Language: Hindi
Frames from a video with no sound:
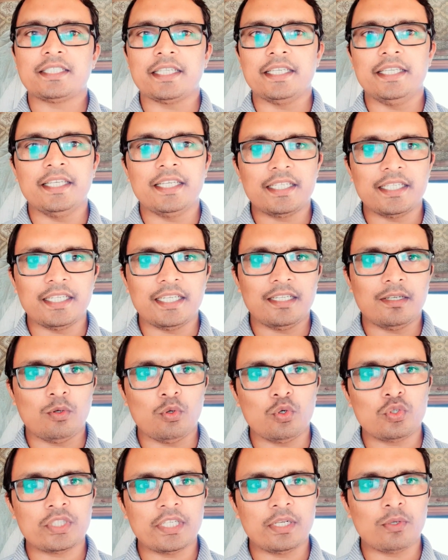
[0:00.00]
सही है कि नहीं
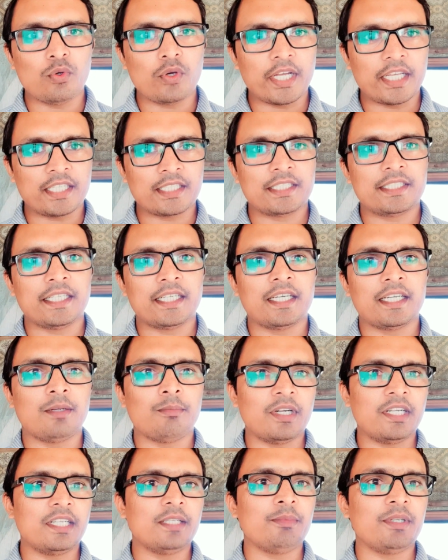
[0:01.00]
लोड सेल को कैसे चेक करें
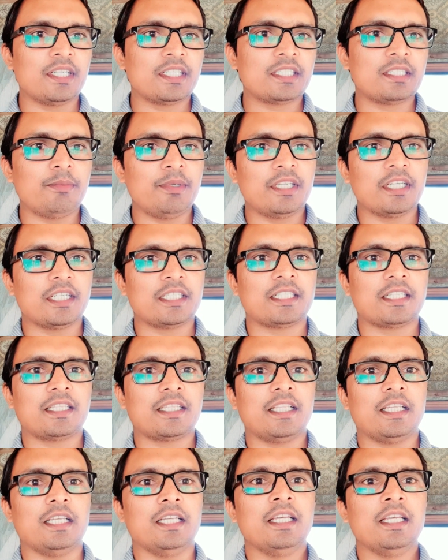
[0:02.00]
मल्टीमीटर से भी कर
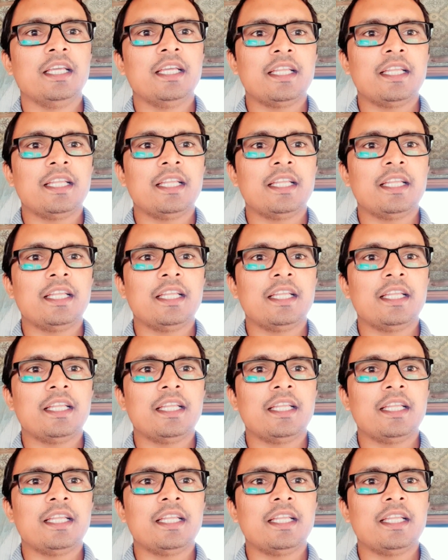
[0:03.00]
सकते हैं